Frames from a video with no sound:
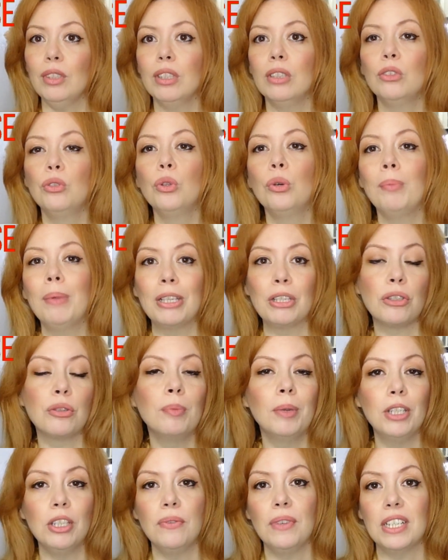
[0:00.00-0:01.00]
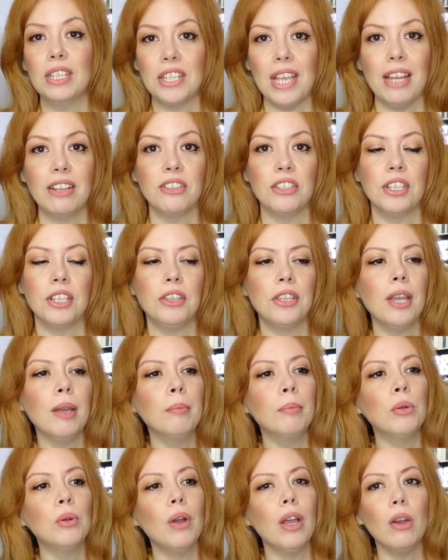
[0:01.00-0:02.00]
no mês do meu aniversário, em
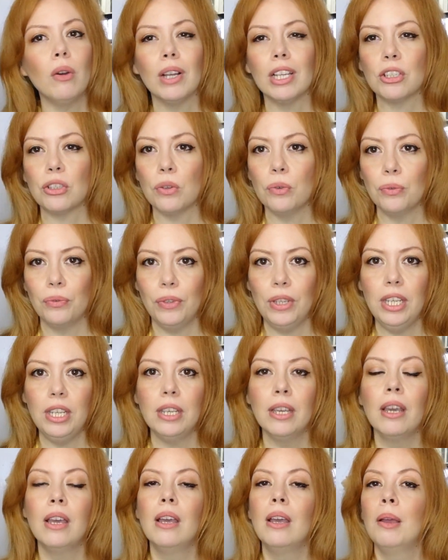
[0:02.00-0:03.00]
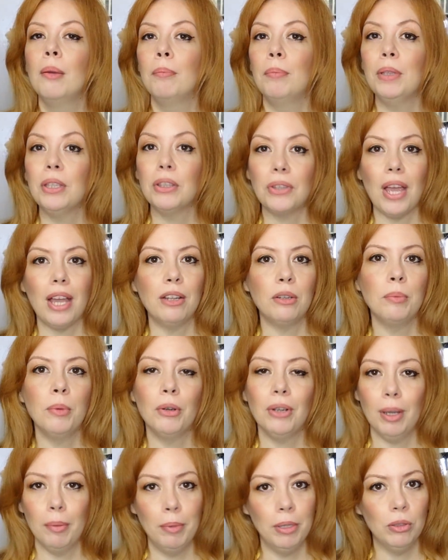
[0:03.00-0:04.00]
setembro, eu resolvi pintar o
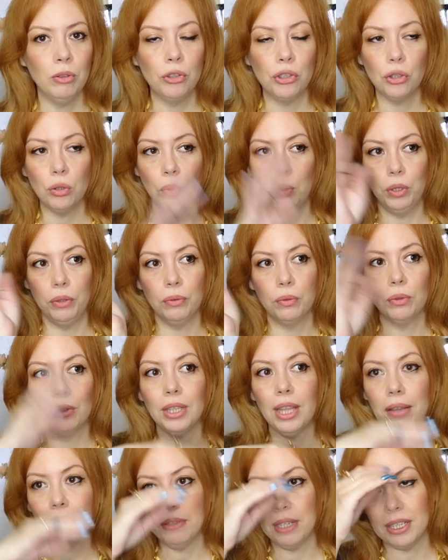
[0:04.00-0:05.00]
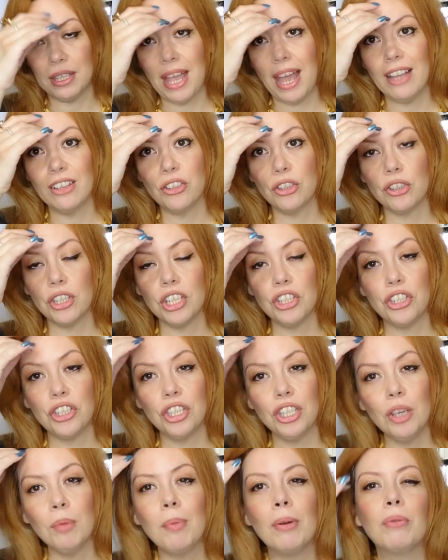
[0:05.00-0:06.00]
meu cabelo de ruivo. Na verdade, eu já
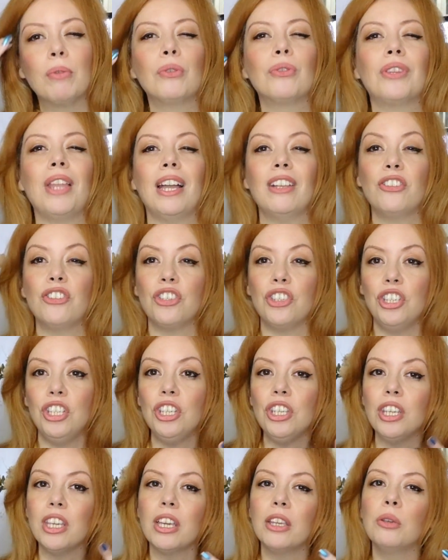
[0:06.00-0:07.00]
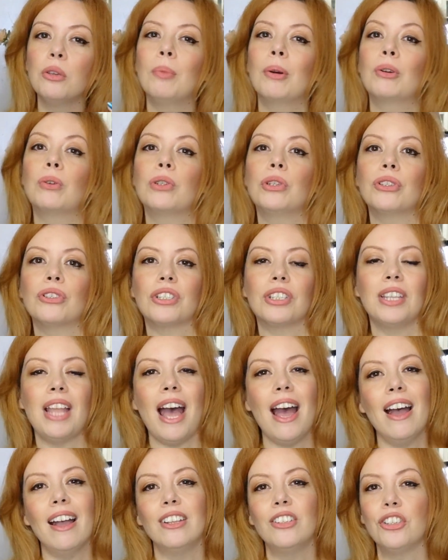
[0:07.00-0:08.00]
tinha uma vontadinha e uma
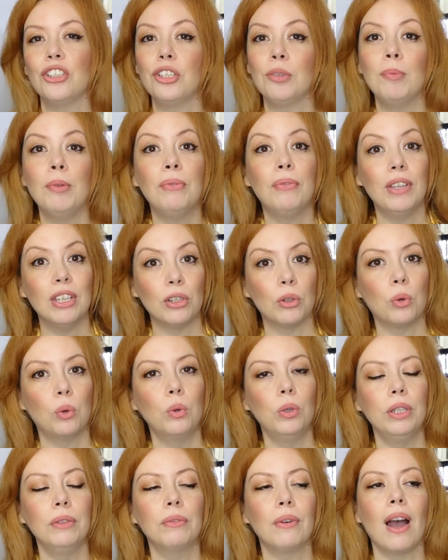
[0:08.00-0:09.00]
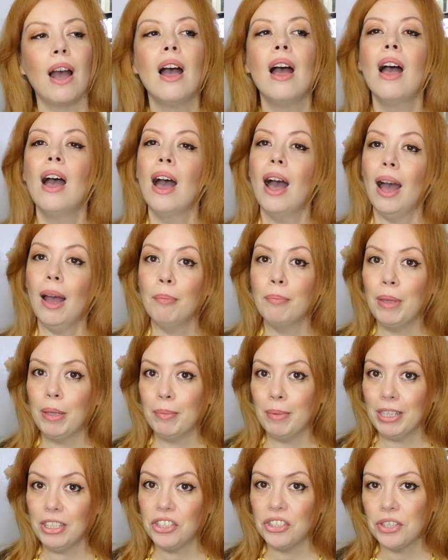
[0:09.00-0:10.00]
curiosidade de me ver ruiva há bem
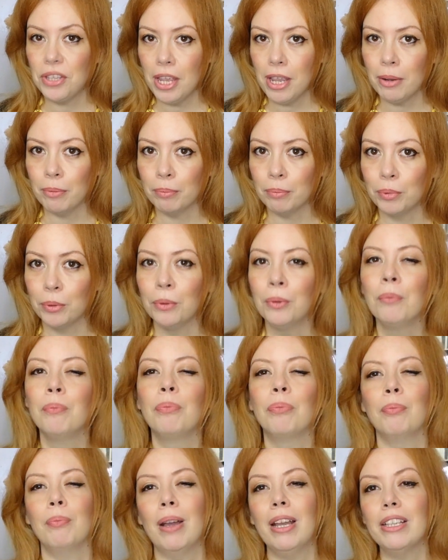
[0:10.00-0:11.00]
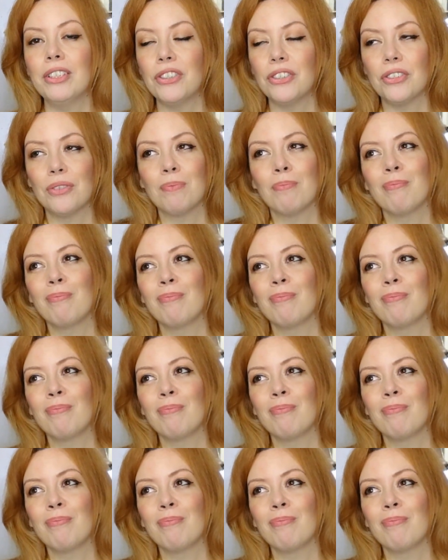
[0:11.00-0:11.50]
mais tempo, mas